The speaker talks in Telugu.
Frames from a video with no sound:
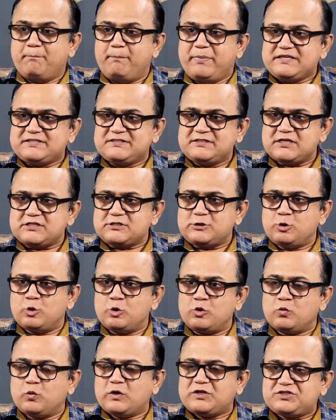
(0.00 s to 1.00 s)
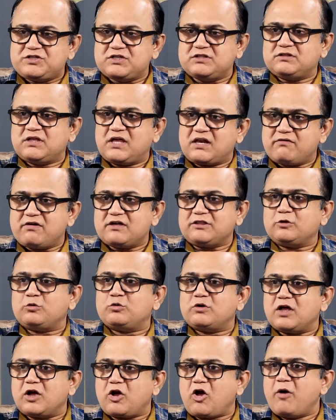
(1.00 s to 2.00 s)
బిజినెస్ లోన్ వచ్చిన తర్వాత
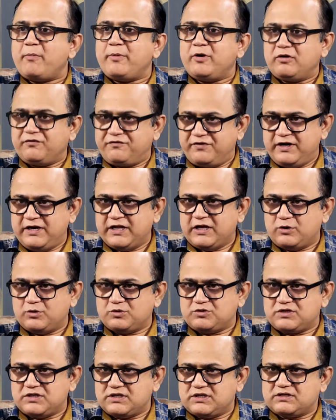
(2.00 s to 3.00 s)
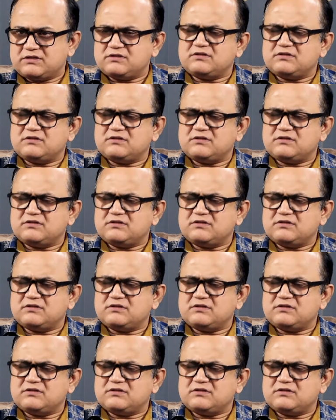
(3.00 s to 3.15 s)
కూడా గవర్నమెంట్ ఆఫ్ ఇండియా నుంచి